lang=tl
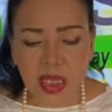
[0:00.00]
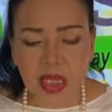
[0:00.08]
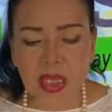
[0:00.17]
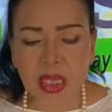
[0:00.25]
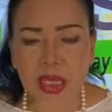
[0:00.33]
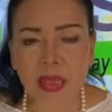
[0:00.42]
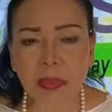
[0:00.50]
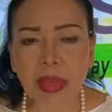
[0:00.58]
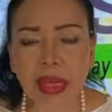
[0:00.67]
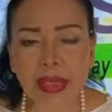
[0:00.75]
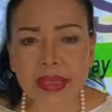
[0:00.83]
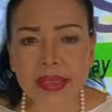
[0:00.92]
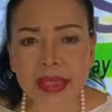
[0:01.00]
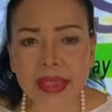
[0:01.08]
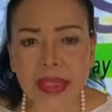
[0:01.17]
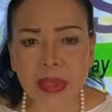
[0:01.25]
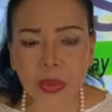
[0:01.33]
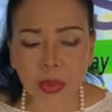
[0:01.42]
hindi
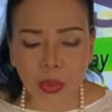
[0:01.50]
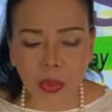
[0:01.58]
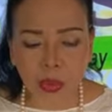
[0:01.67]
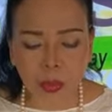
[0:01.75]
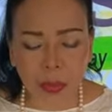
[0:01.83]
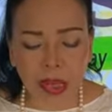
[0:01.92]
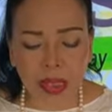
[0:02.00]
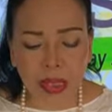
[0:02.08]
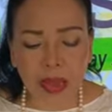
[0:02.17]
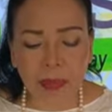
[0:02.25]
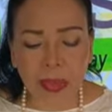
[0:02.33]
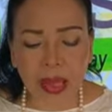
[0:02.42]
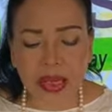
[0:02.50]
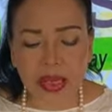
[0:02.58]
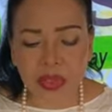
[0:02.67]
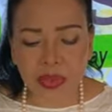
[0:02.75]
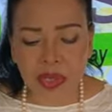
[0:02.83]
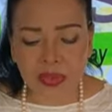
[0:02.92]
makarating ang dugo para
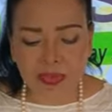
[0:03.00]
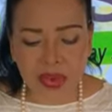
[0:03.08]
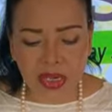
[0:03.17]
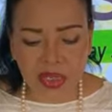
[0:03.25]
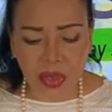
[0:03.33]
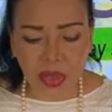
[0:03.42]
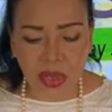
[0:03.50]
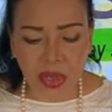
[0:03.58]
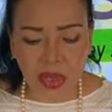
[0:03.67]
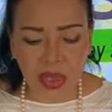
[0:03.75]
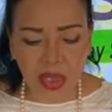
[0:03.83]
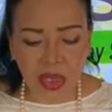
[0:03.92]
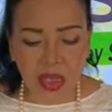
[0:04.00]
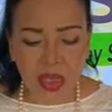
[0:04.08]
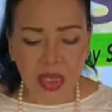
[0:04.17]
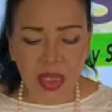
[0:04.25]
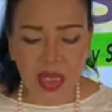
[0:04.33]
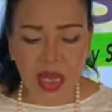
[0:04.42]
labanan yung infection.
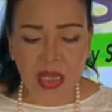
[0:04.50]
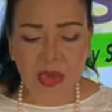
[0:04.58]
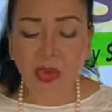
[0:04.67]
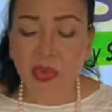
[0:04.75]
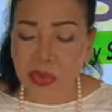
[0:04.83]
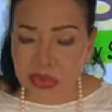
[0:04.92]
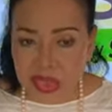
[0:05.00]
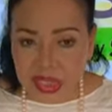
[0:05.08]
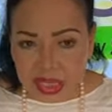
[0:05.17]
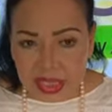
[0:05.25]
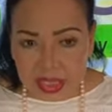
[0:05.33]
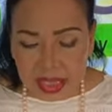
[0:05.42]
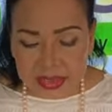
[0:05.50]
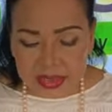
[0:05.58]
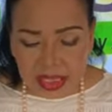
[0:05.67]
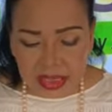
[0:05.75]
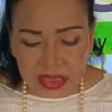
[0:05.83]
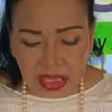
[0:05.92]
Kaya yung oxygen
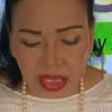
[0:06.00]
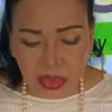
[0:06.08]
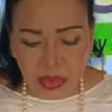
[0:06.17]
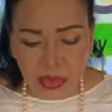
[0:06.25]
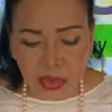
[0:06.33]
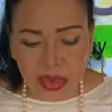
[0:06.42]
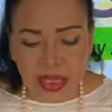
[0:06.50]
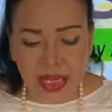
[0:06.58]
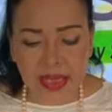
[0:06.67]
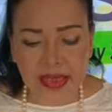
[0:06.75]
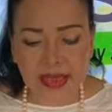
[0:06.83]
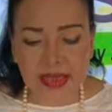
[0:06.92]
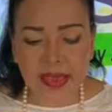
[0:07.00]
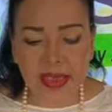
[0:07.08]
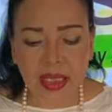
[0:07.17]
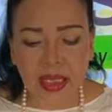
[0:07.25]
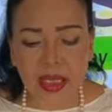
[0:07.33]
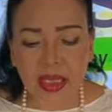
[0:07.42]
kasi at saka nutrients
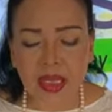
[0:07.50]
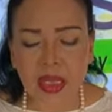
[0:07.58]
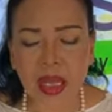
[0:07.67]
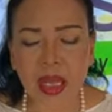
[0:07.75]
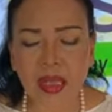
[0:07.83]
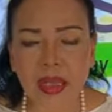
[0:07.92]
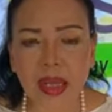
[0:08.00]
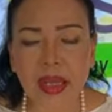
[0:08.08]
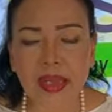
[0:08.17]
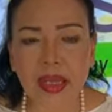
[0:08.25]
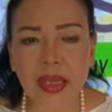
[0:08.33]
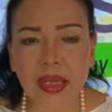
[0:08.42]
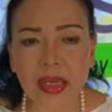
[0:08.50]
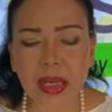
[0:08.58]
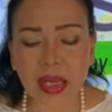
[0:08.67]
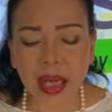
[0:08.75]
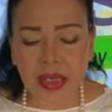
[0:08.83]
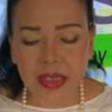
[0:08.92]
na dala
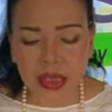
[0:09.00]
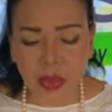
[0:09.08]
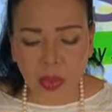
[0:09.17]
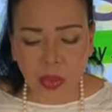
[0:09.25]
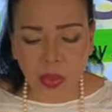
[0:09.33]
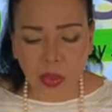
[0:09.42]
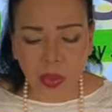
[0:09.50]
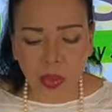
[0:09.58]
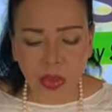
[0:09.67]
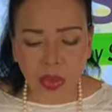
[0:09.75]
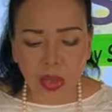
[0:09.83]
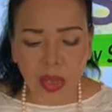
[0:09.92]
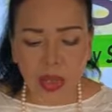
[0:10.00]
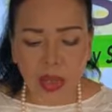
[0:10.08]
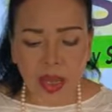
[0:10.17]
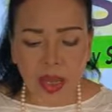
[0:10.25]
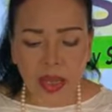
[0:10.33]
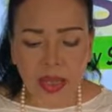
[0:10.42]
ng ating dugo
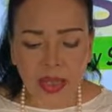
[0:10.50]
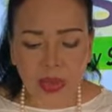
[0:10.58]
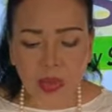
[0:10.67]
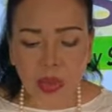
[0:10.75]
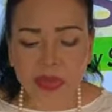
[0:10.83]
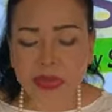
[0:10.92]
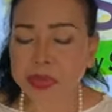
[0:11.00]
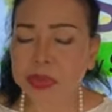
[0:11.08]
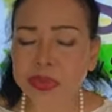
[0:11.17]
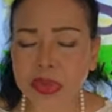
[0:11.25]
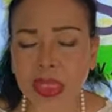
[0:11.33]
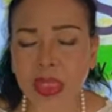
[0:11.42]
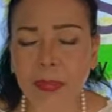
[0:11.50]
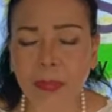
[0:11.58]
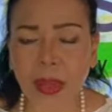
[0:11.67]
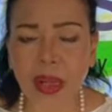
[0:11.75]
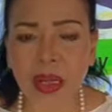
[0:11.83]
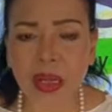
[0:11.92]
ay ito ang susi
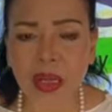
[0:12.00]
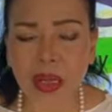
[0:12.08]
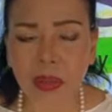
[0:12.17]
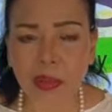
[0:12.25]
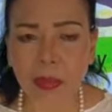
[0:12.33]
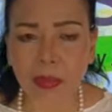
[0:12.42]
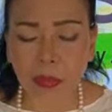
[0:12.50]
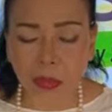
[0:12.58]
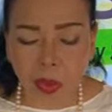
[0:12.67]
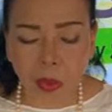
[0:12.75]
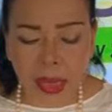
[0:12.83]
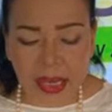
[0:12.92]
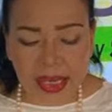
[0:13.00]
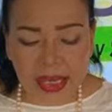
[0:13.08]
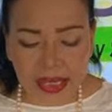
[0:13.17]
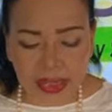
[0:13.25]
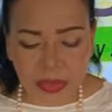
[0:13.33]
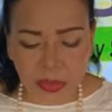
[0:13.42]
para
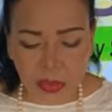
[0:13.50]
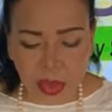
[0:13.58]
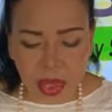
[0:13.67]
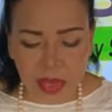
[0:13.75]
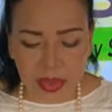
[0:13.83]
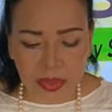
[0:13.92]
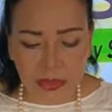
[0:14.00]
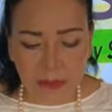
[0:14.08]
gumaling ang sugat.